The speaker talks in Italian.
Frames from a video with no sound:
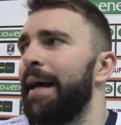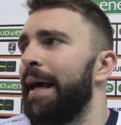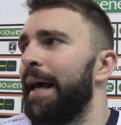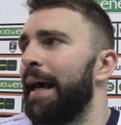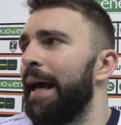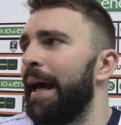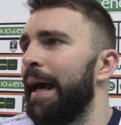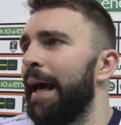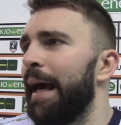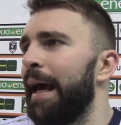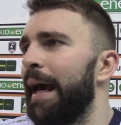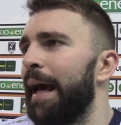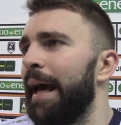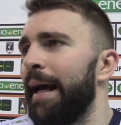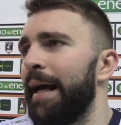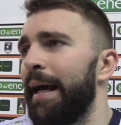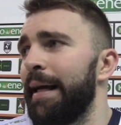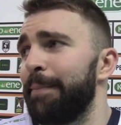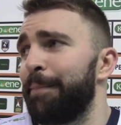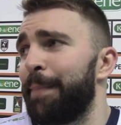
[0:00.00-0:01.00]

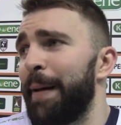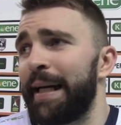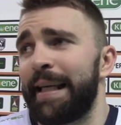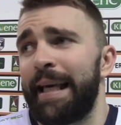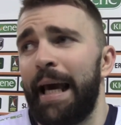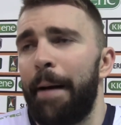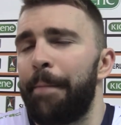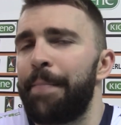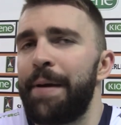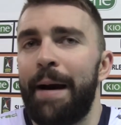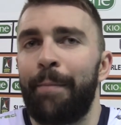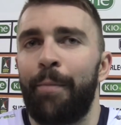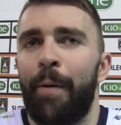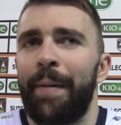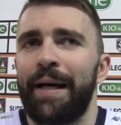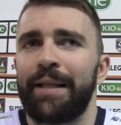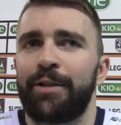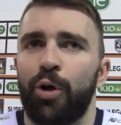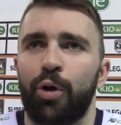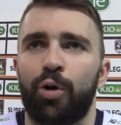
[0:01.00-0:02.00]
perché
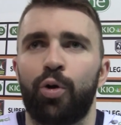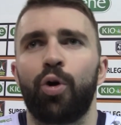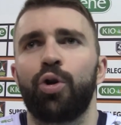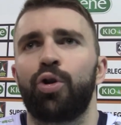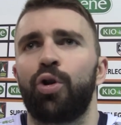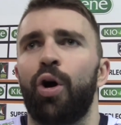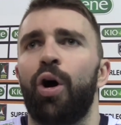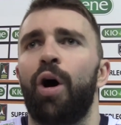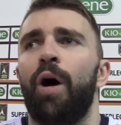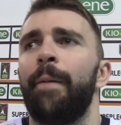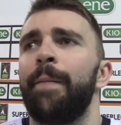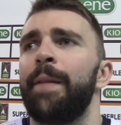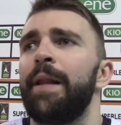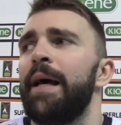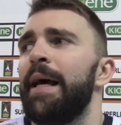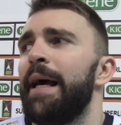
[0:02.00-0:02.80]
abbiamo messo tutto